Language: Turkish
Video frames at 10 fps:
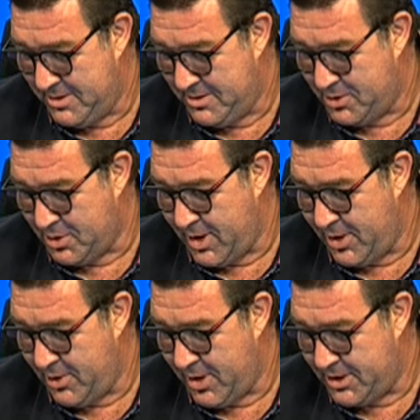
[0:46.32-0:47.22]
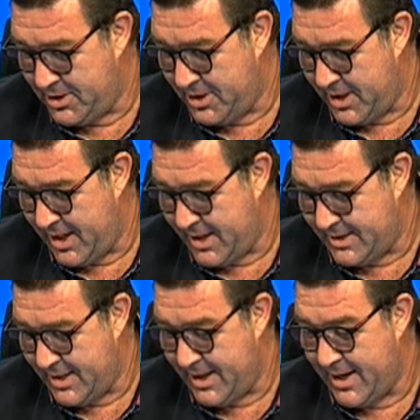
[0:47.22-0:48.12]
Soner Yolaç
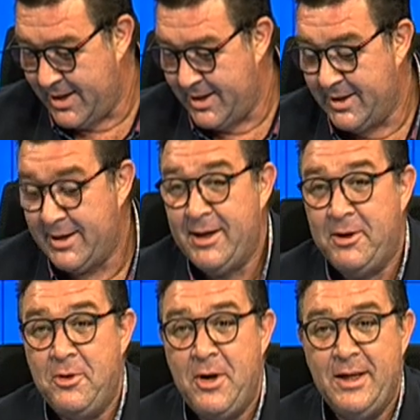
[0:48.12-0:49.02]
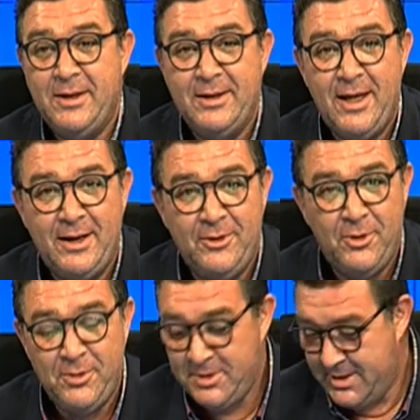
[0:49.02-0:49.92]
Eski Karadağ'dan günaydınlar
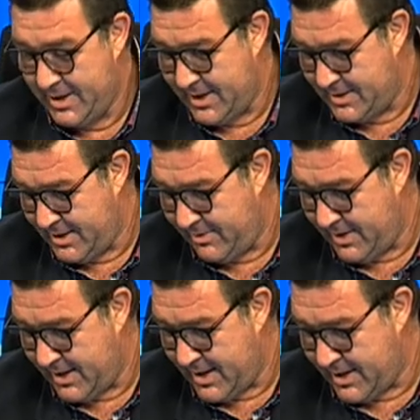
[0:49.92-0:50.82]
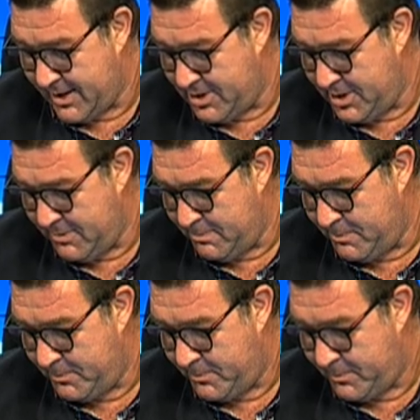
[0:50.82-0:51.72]
diyor bizlere sevgili
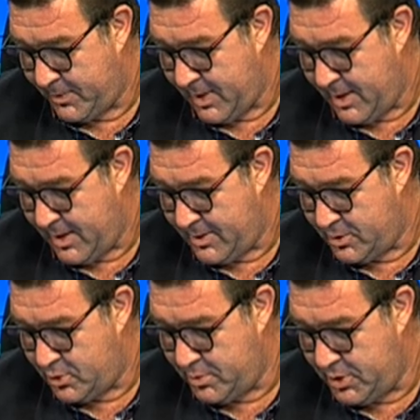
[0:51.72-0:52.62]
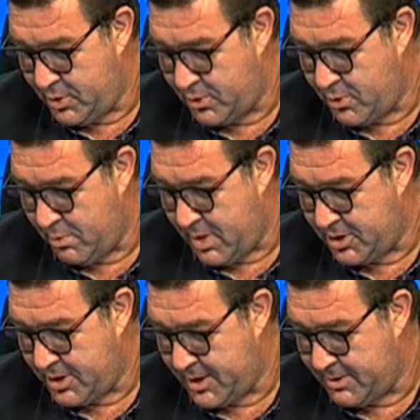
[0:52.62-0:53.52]
kardeşim. Supi Coşkun
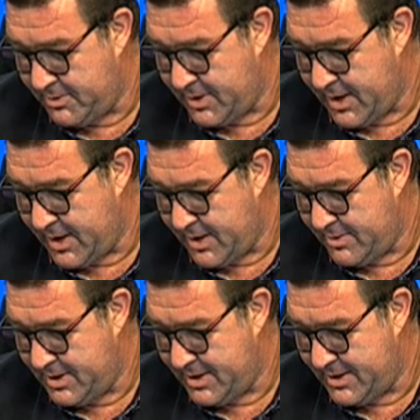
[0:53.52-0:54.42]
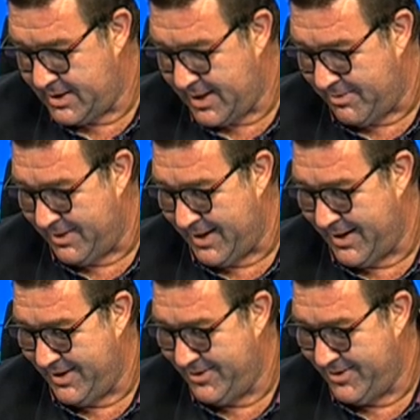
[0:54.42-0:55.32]
Başkanım da bize
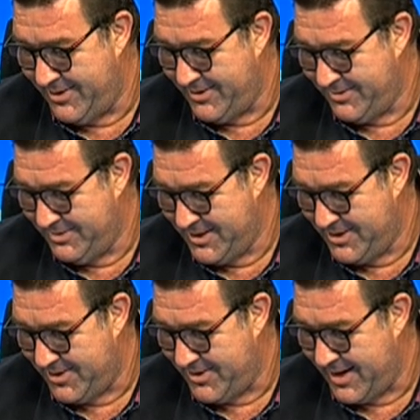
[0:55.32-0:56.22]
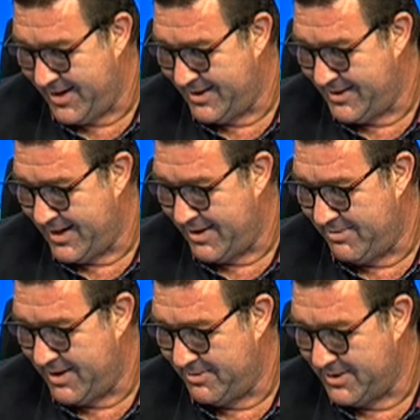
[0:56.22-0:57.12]
selamlar ediyor. Biz de ona
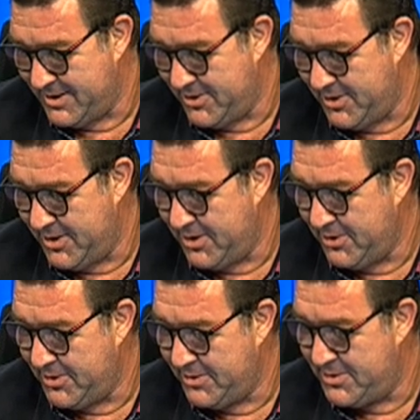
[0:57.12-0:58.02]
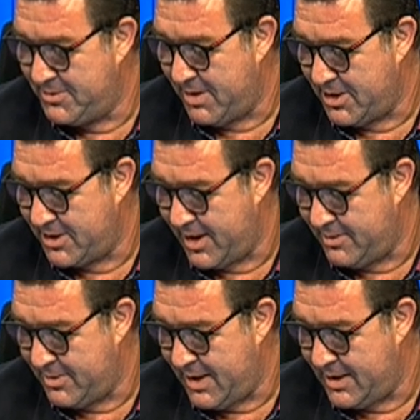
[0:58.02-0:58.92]
selamlarımızı gönderiyoruz.
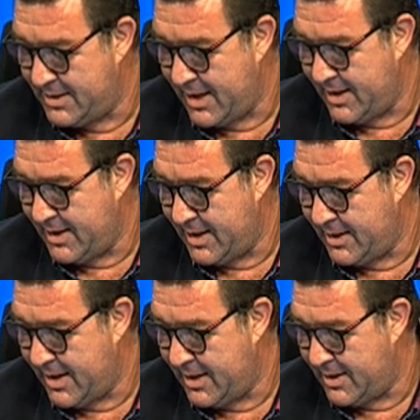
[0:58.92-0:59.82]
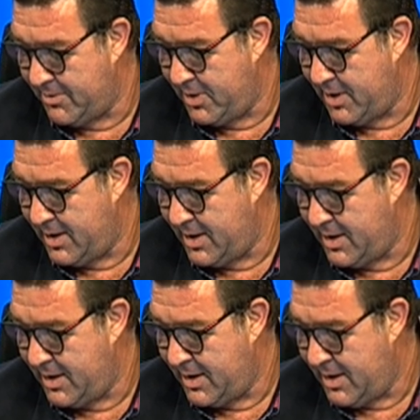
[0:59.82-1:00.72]
Başkanıma saygılarla tabii ki.